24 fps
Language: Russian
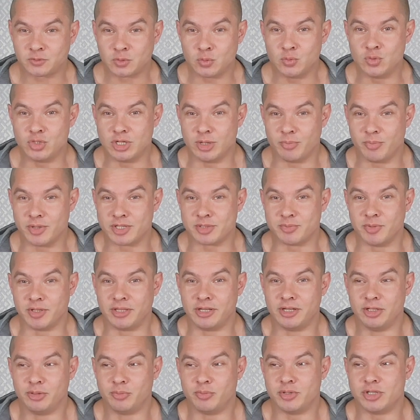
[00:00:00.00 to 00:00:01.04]
уже
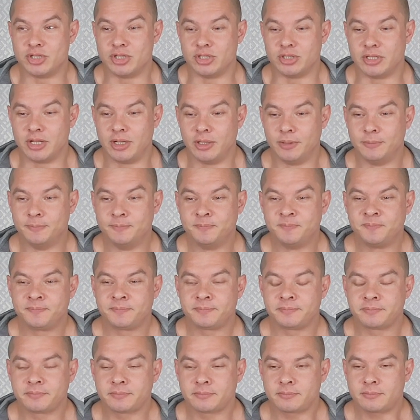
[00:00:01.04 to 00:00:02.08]
посмотрел, почитал
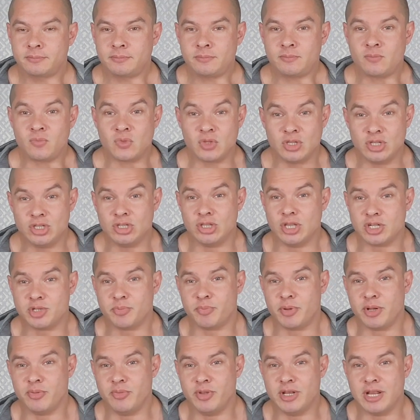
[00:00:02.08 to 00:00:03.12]
и даже
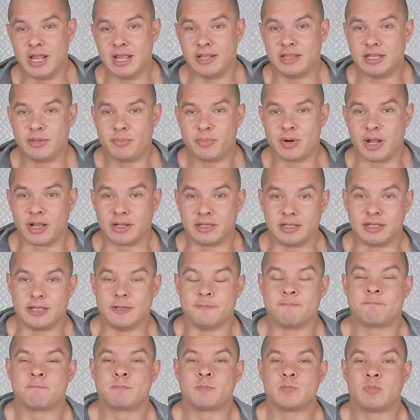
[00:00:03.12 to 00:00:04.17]
применяет на практике.